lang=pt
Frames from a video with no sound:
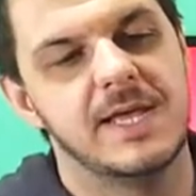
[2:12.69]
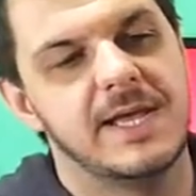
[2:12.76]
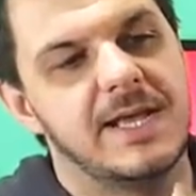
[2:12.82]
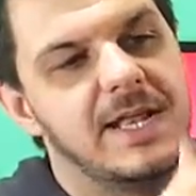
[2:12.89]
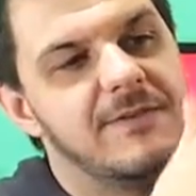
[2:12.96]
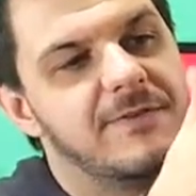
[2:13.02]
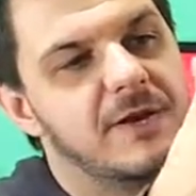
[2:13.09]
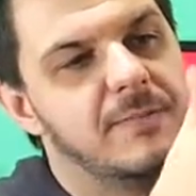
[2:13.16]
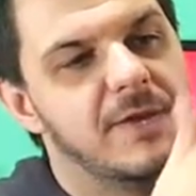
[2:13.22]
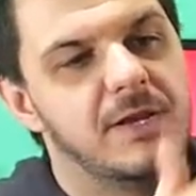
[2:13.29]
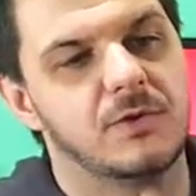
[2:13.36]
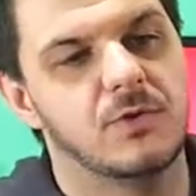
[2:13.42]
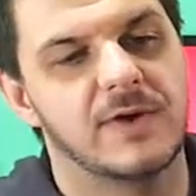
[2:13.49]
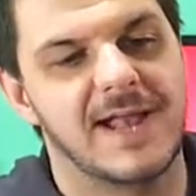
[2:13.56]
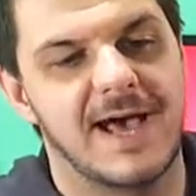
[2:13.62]
Ele é vermelho e
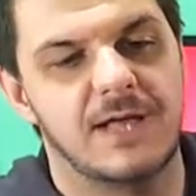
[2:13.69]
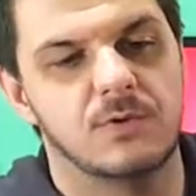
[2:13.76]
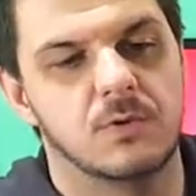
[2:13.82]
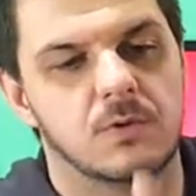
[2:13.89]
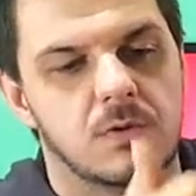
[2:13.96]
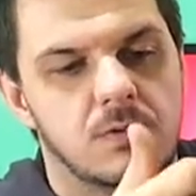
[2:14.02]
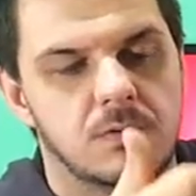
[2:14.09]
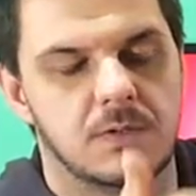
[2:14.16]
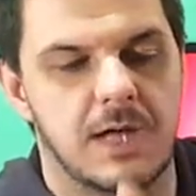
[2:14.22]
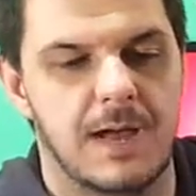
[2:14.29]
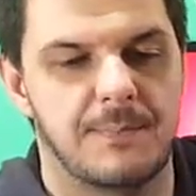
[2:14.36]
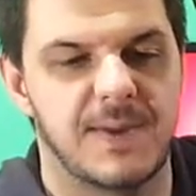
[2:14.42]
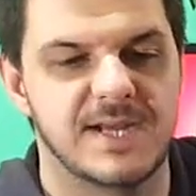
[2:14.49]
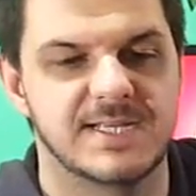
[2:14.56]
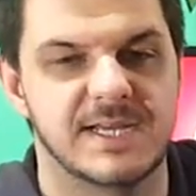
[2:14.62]
dourado com a
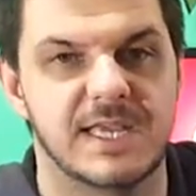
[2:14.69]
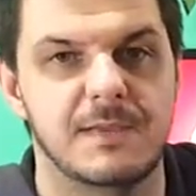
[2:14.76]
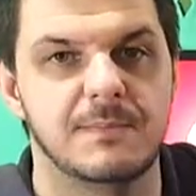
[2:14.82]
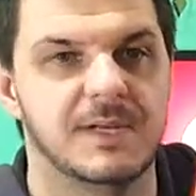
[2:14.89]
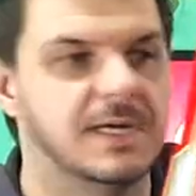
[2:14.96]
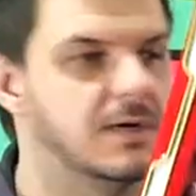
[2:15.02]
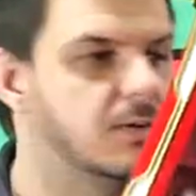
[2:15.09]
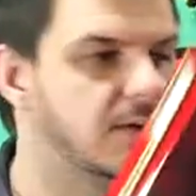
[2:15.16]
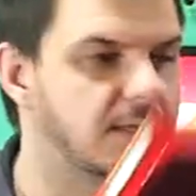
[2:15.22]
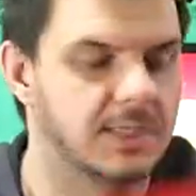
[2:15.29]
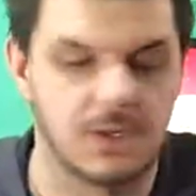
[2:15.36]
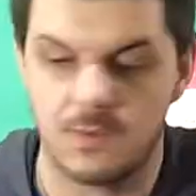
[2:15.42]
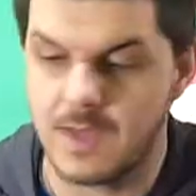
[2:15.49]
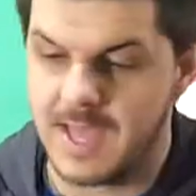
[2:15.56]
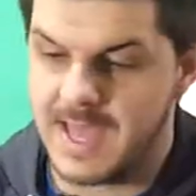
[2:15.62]
parte aqui em branco,
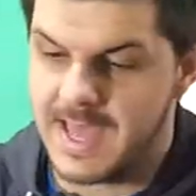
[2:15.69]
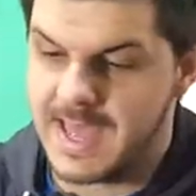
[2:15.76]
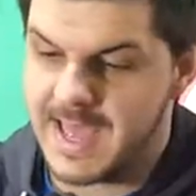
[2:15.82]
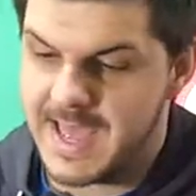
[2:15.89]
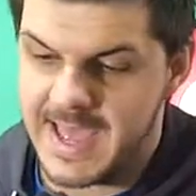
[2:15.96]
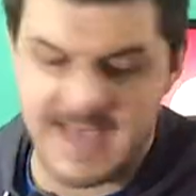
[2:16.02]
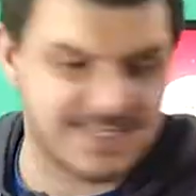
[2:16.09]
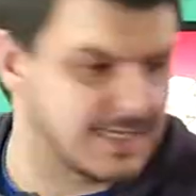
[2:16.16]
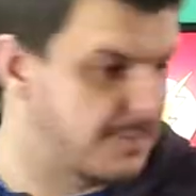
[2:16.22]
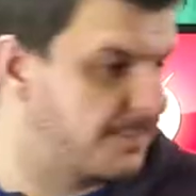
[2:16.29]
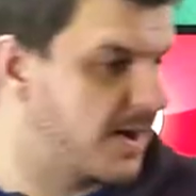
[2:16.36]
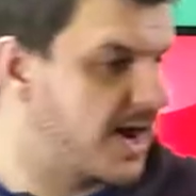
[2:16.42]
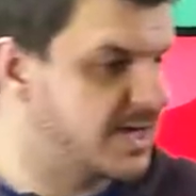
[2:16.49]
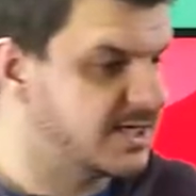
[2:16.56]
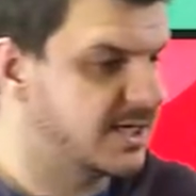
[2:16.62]
então essa
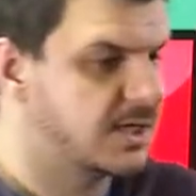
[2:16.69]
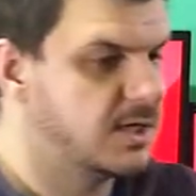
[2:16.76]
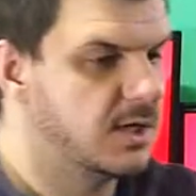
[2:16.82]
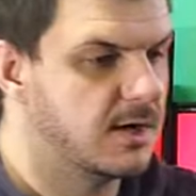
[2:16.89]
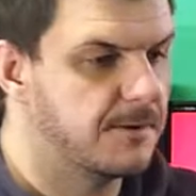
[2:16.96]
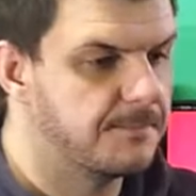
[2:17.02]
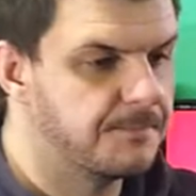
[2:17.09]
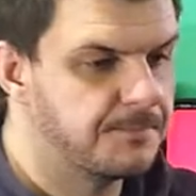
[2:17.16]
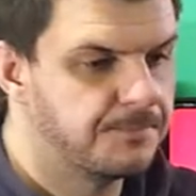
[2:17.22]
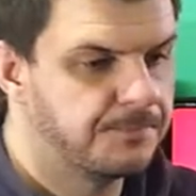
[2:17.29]
parte aqui, ó,